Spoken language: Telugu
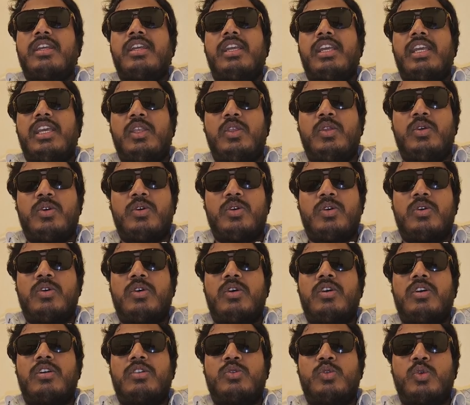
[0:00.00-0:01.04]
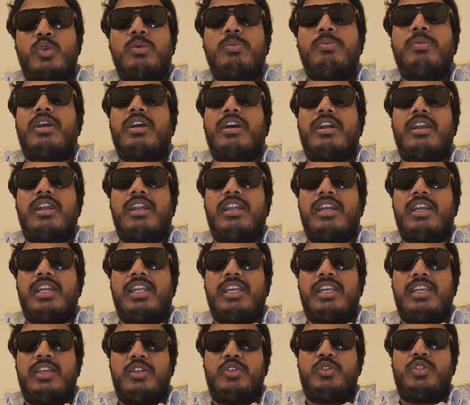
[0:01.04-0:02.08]
ఏదో తురుమ్ ఖాన్లు అంటే
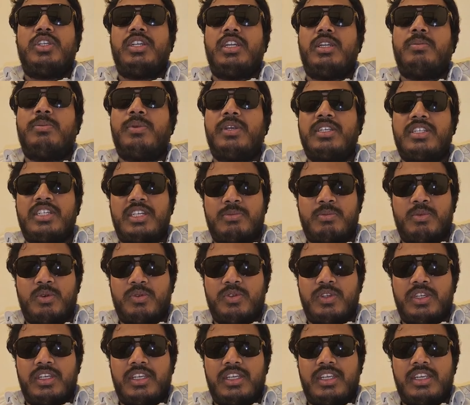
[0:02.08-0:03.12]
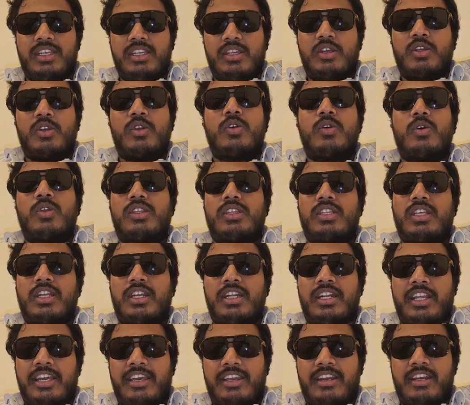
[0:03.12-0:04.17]
చిన్న బడ్జెట్ మూవీ కొత్త
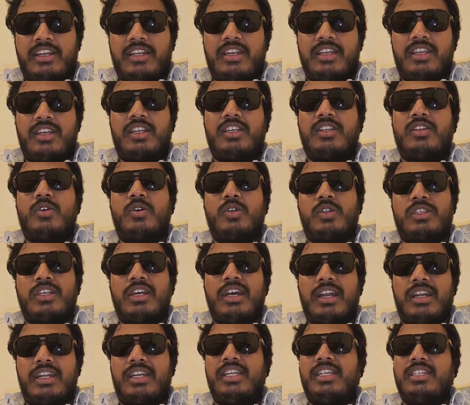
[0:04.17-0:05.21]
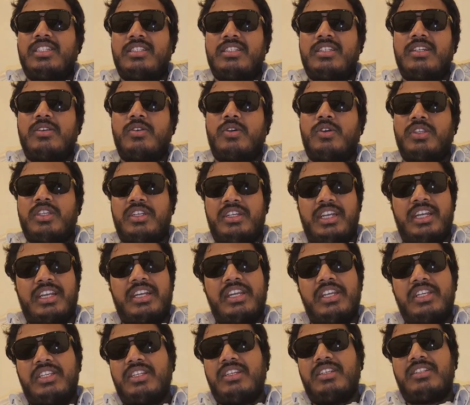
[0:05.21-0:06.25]
డైరెక్టర్ కొత్త ఆర్టిస్ట్ కొత్త
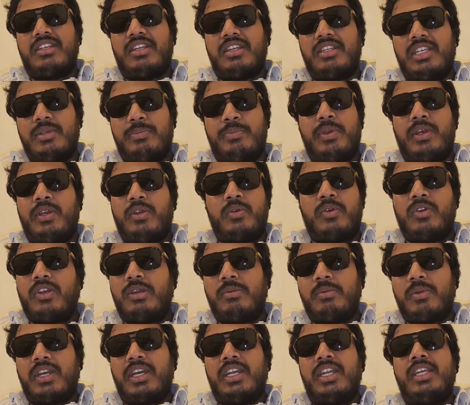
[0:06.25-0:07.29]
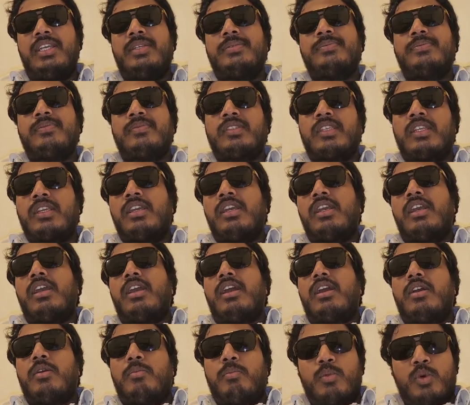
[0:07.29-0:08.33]
టెక్నీషియన్స్ అని చెప్పి అనుకున్నాం కానీ
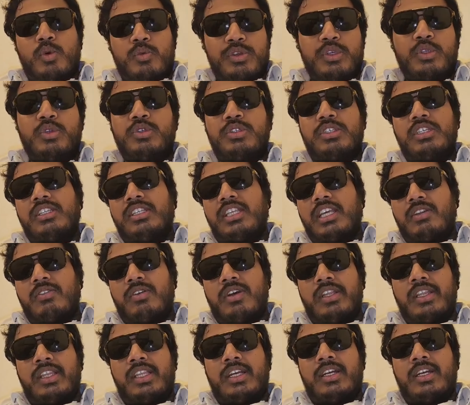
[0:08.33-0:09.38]
మూవీ చూసిన తర్వాత